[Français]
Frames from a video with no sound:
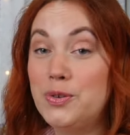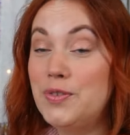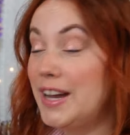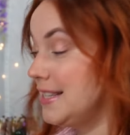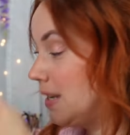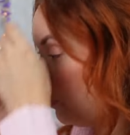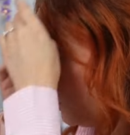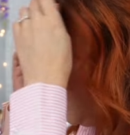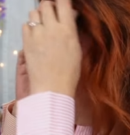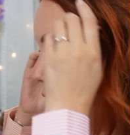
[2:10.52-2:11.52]
tu verras ça
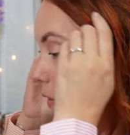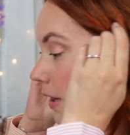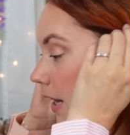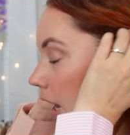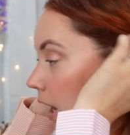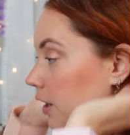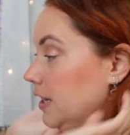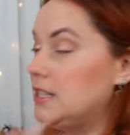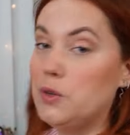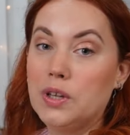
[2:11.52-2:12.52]
prochainement.
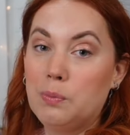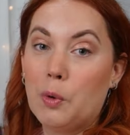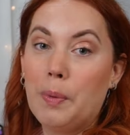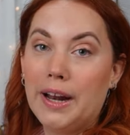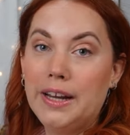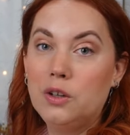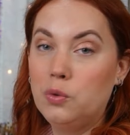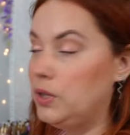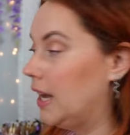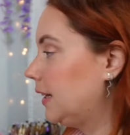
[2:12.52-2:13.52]
Ici on est pour parler
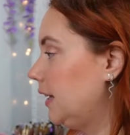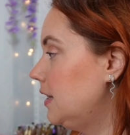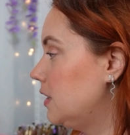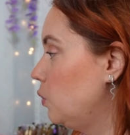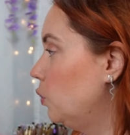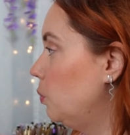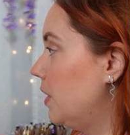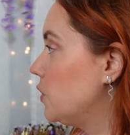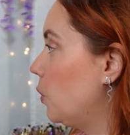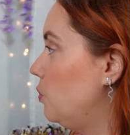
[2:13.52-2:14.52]
du Catrice, donc
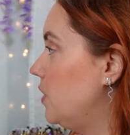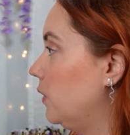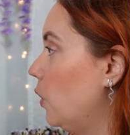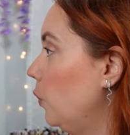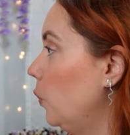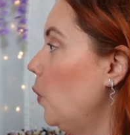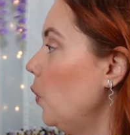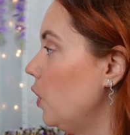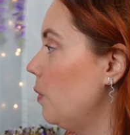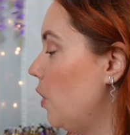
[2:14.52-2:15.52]
bah, sans plus attendre,
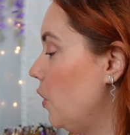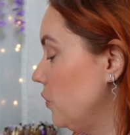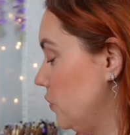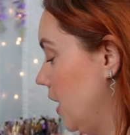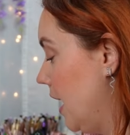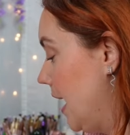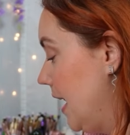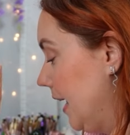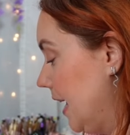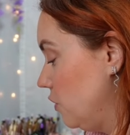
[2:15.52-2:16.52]
on commence
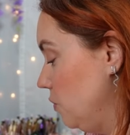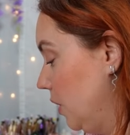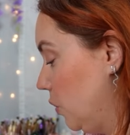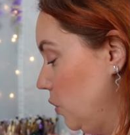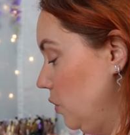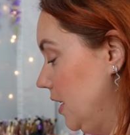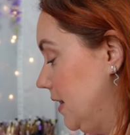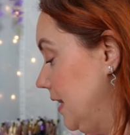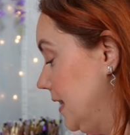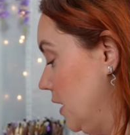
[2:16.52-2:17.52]
La case numéro 1
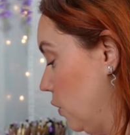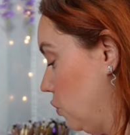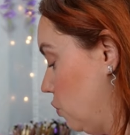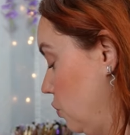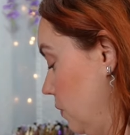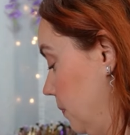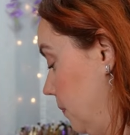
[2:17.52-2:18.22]
est ici en dessous.